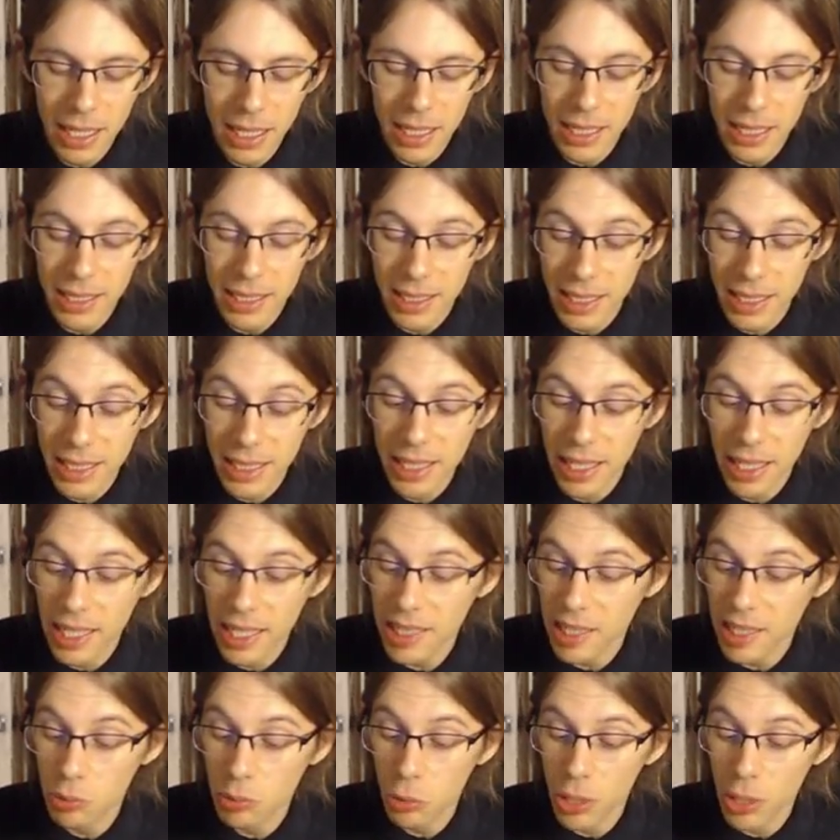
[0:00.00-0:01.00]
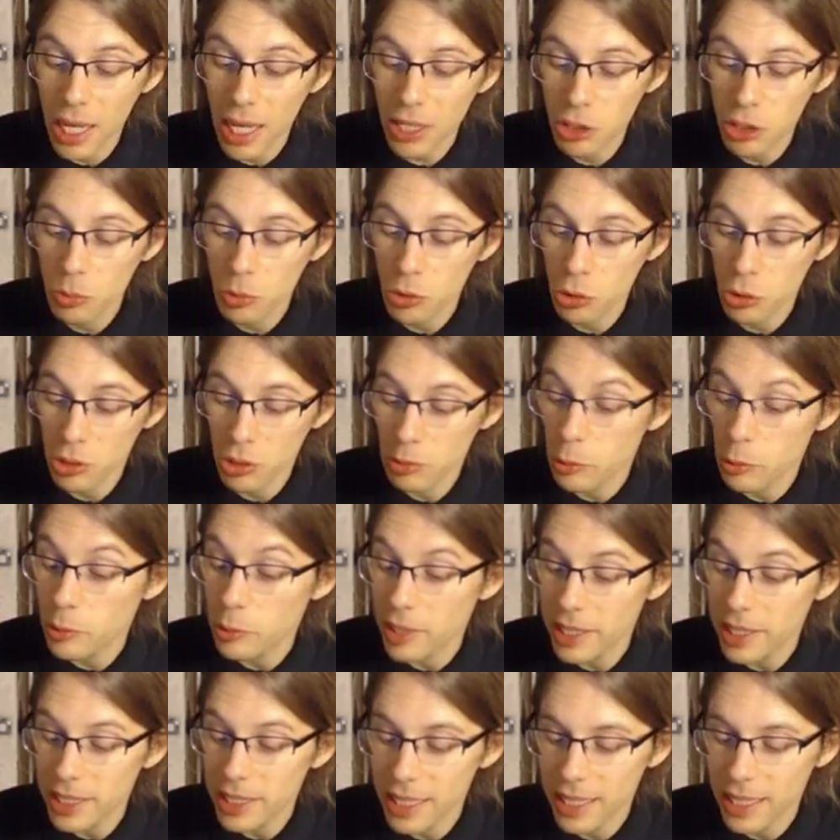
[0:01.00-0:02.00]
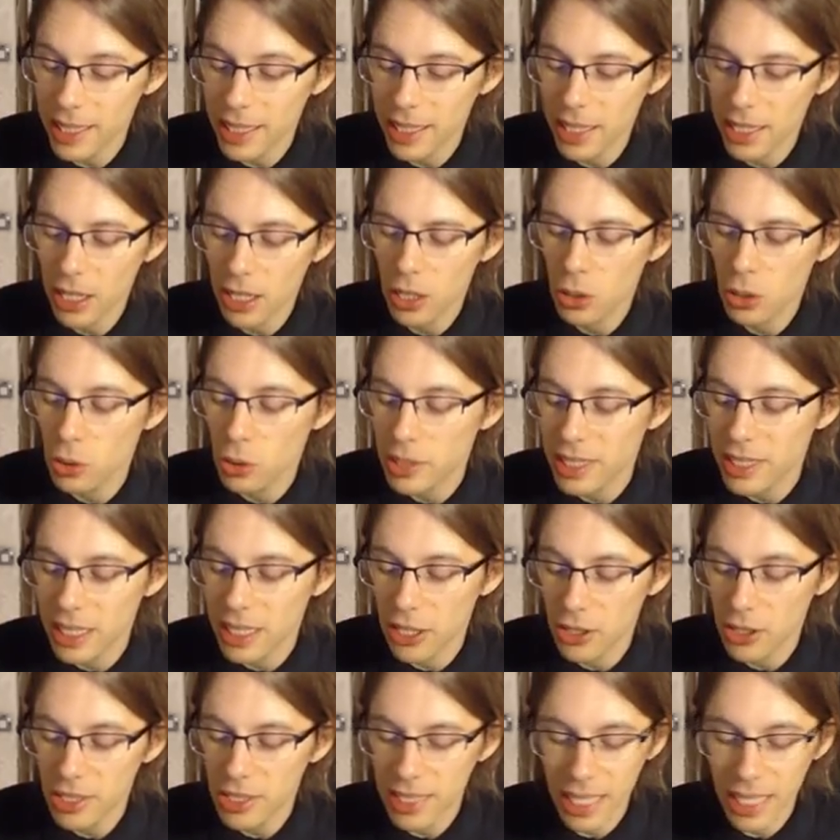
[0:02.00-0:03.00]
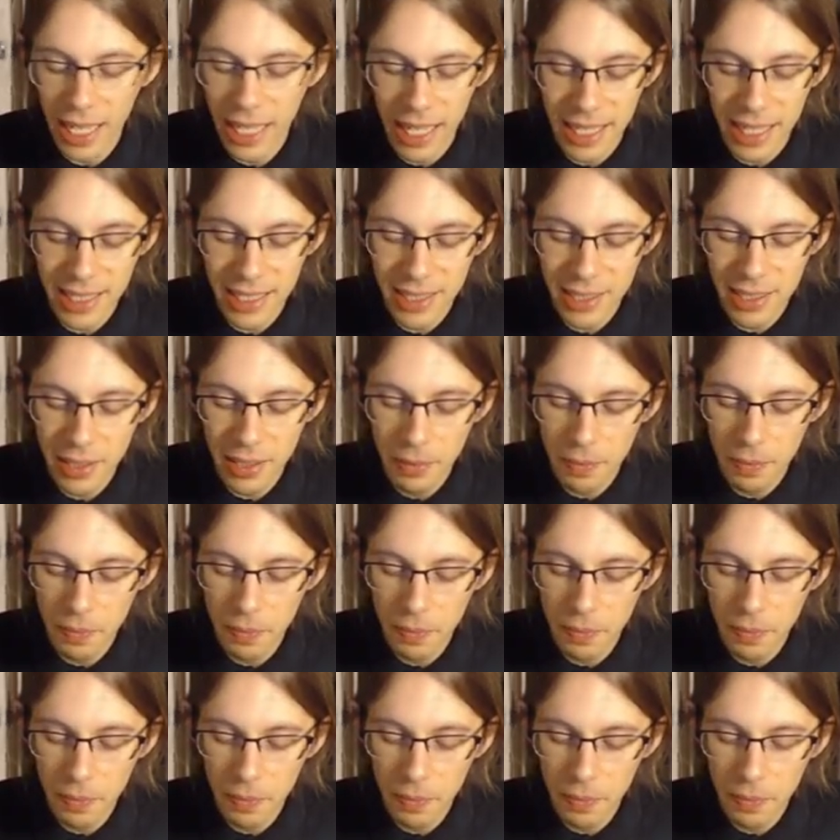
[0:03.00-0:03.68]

Sid rétribue largement ton immobilité, le silence et le reste.